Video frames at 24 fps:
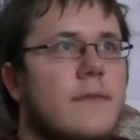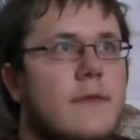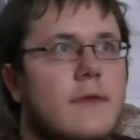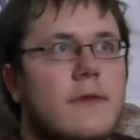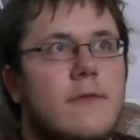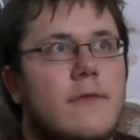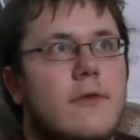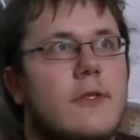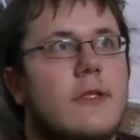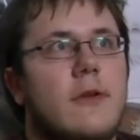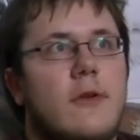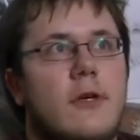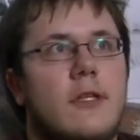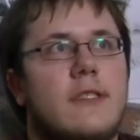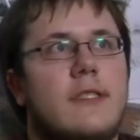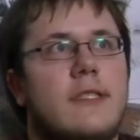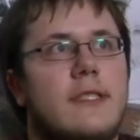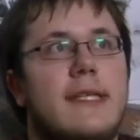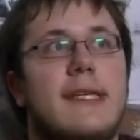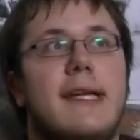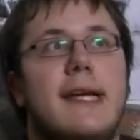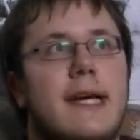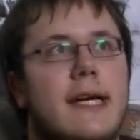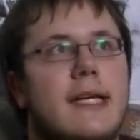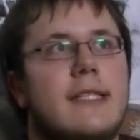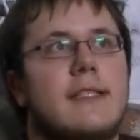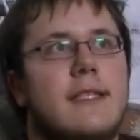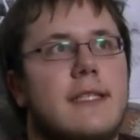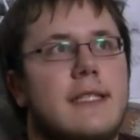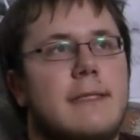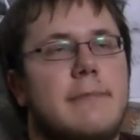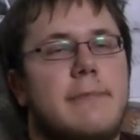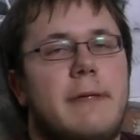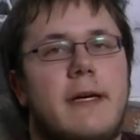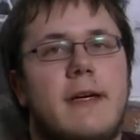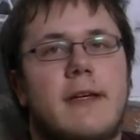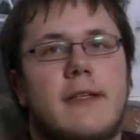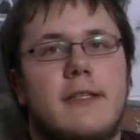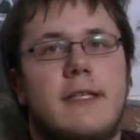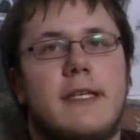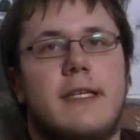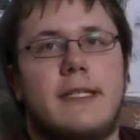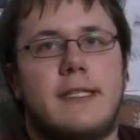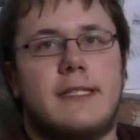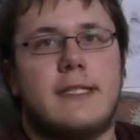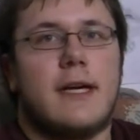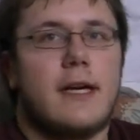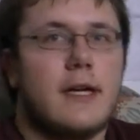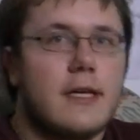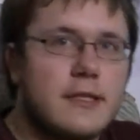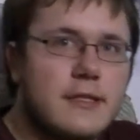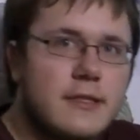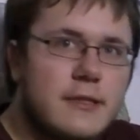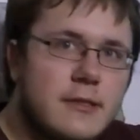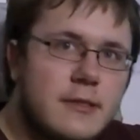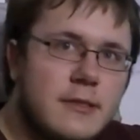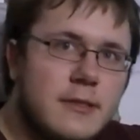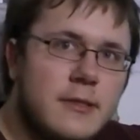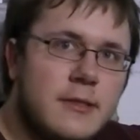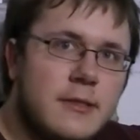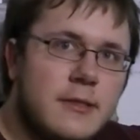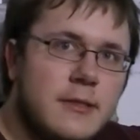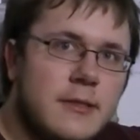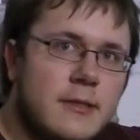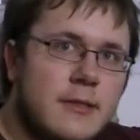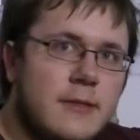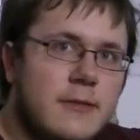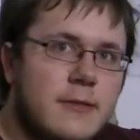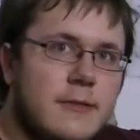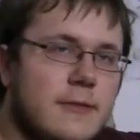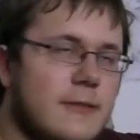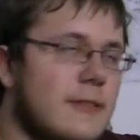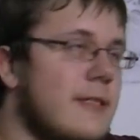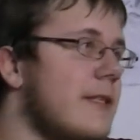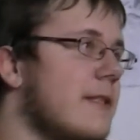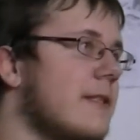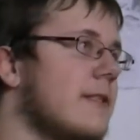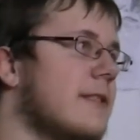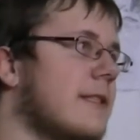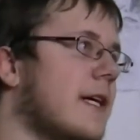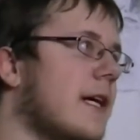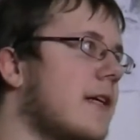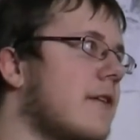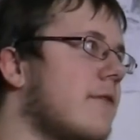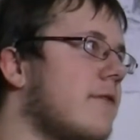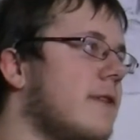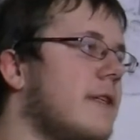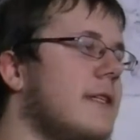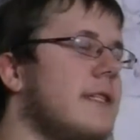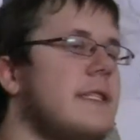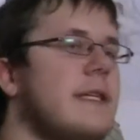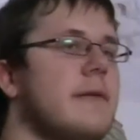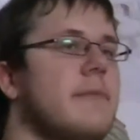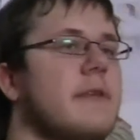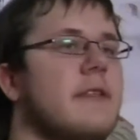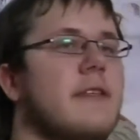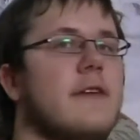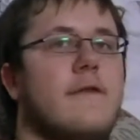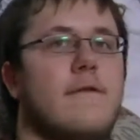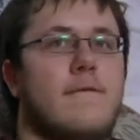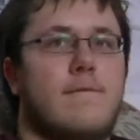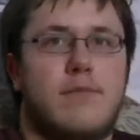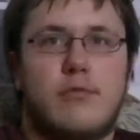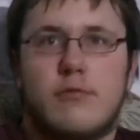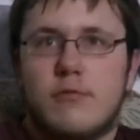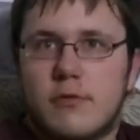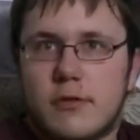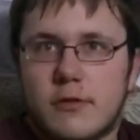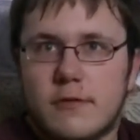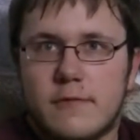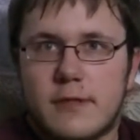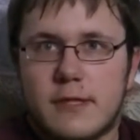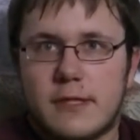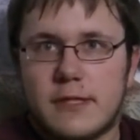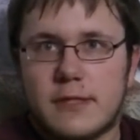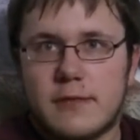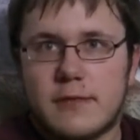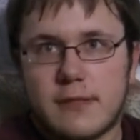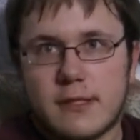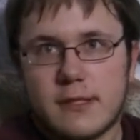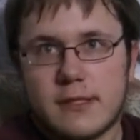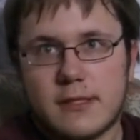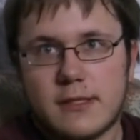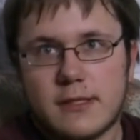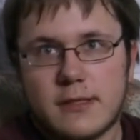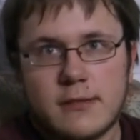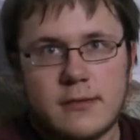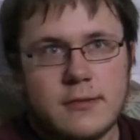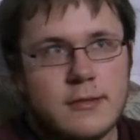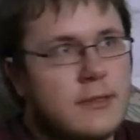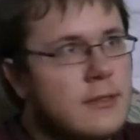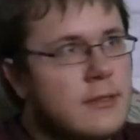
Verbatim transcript: Für die Leute, die der Ettersberg nicht sagt, den sagt vielleicht der Begriff Buchenwald was.